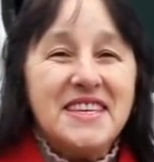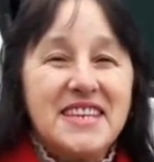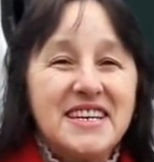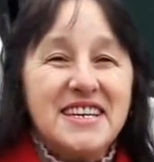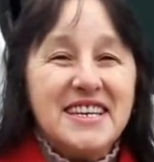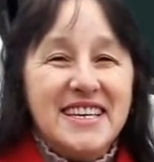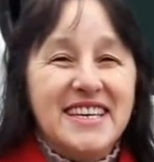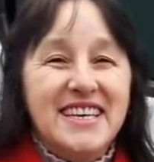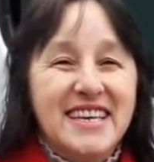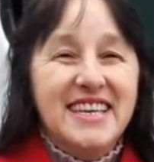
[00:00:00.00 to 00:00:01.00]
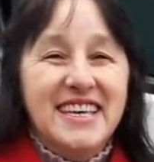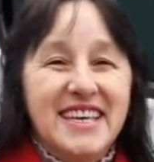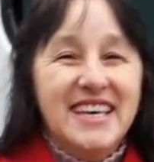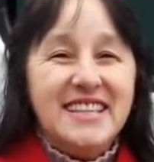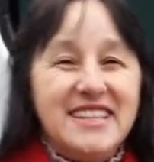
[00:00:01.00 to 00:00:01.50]
Porque aqui no sul estão
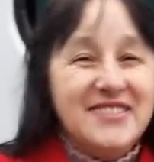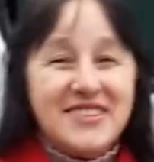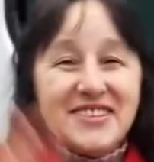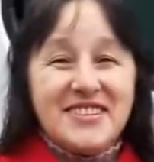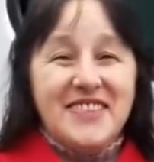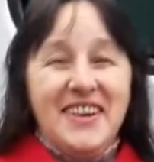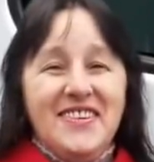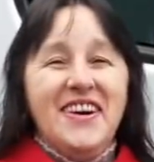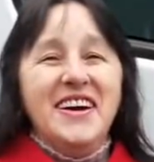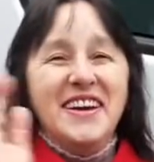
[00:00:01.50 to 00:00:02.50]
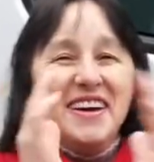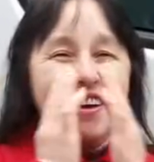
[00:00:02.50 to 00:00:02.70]
tudo com os não, pés gelados, tudo gelado,